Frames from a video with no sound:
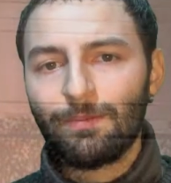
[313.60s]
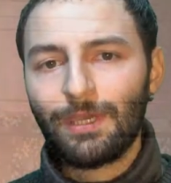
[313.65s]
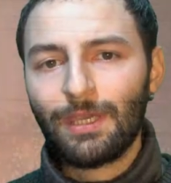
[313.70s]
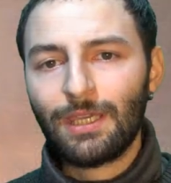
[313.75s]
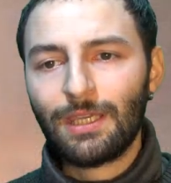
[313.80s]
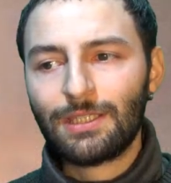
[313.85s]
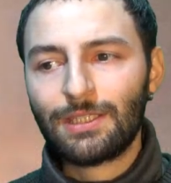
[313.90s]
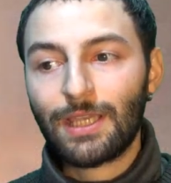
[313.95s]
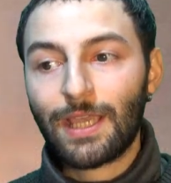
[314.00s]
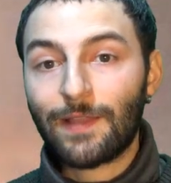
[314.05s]

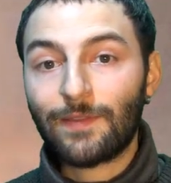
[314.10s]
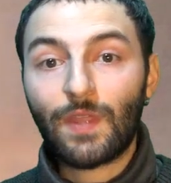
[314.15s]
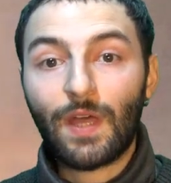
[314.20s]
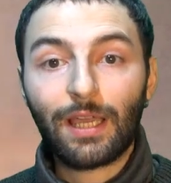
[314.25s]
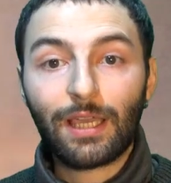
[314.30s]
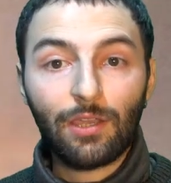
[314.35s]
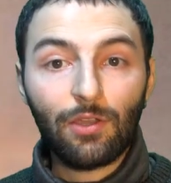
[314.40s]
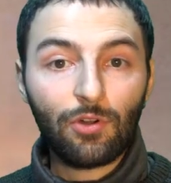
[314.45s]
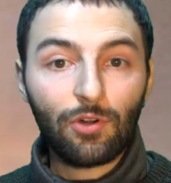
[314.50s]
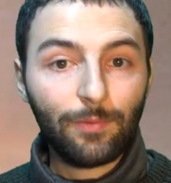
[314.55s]
ve ese
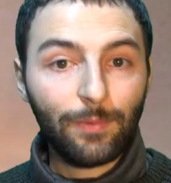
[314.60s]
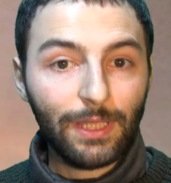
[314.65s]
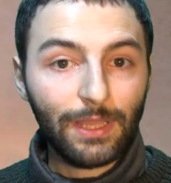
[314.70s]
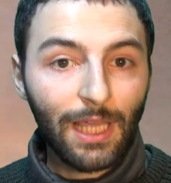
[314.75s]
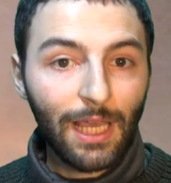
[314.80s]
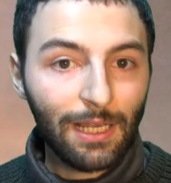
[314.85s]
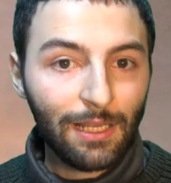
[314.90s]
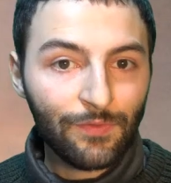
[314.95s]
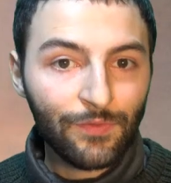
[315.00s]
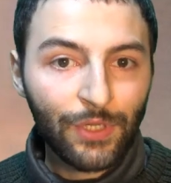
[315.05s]
ataque
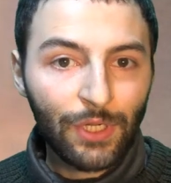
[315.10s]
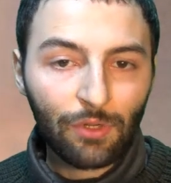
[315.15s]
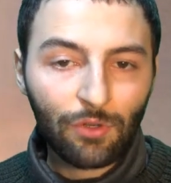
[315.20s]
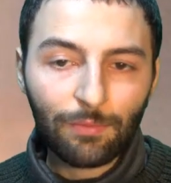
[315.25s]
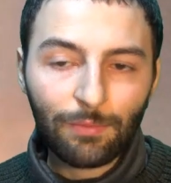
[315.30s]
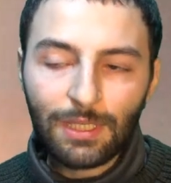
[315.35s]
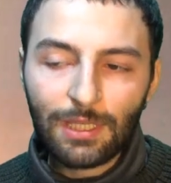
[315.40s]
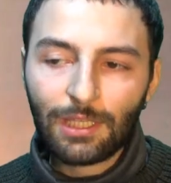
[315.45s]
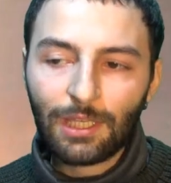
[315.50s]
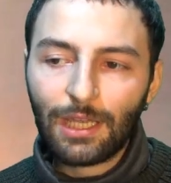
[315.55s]
orbital, entre
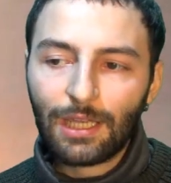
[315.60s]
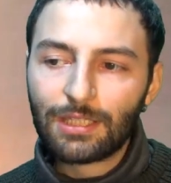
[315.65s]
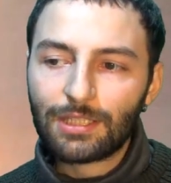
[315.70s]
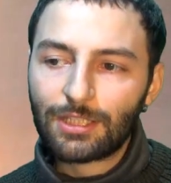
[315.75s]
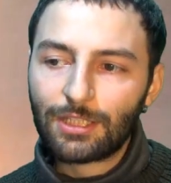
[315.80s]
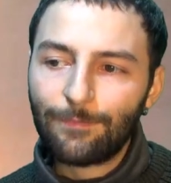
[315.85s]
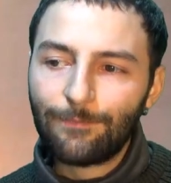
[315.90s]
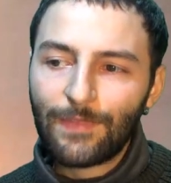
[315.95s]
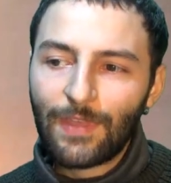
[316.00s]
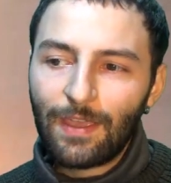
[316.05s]

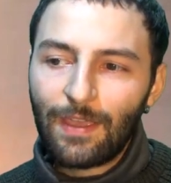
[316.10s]
comillas,